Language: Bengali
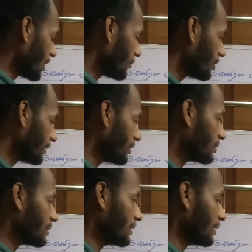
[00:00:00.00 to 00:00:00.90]
তার ফলে কী
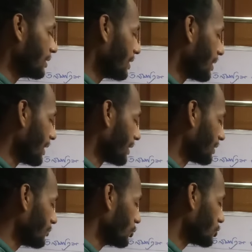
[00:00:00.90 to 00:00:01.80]
হচ্ছে
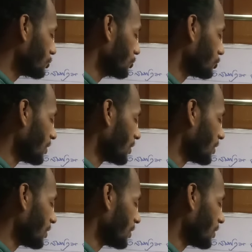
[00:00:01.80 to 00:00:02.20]
একটা বস্তুর